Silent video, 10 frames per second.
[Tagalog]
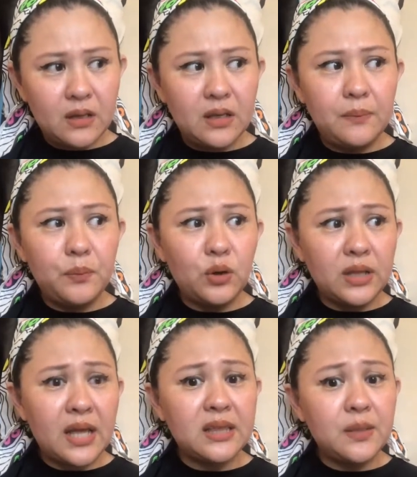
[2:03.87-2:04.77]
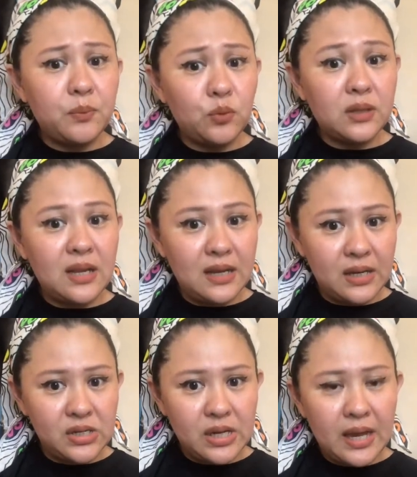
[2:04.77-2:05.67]
Importante po talaga
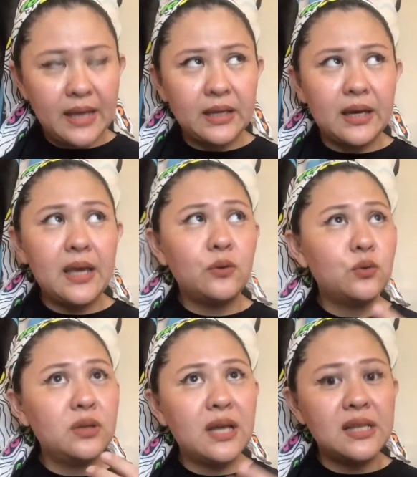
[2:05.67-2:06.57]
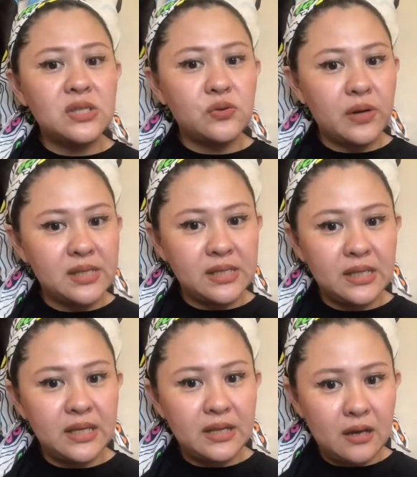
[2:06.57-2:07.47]
siya. I, I could not stress it
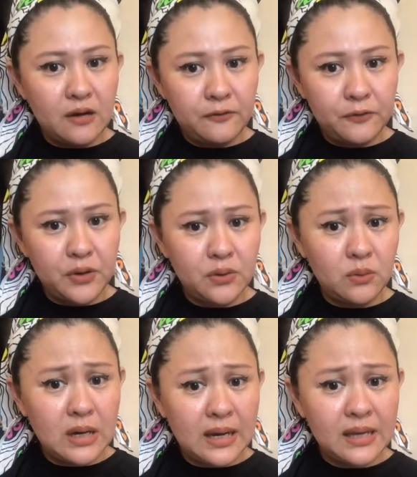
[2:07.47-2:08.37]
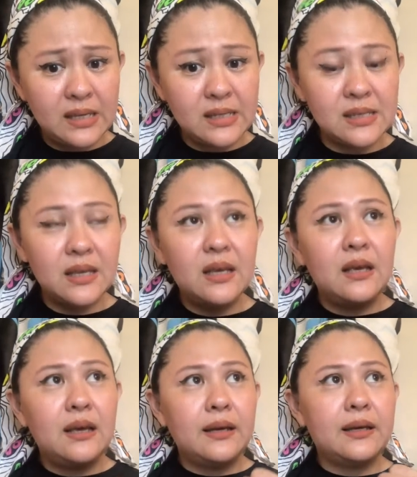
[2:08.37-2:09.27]
enough for you guys
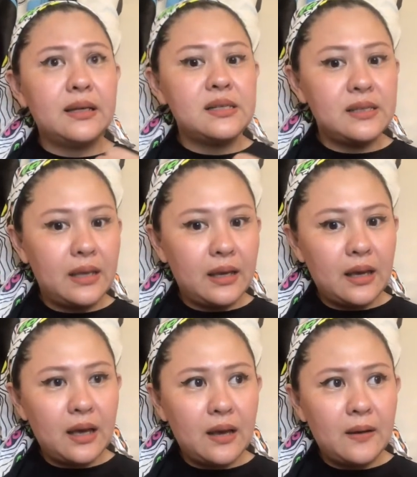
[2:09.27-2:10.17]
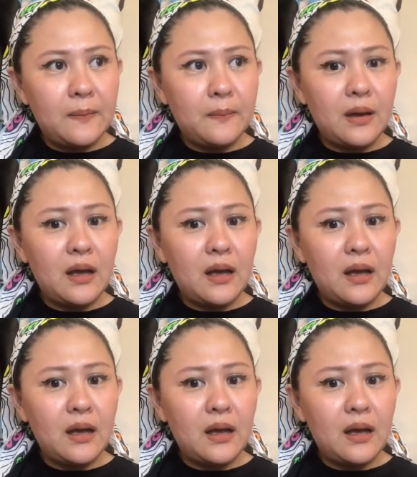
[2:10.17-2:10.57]
kasi um,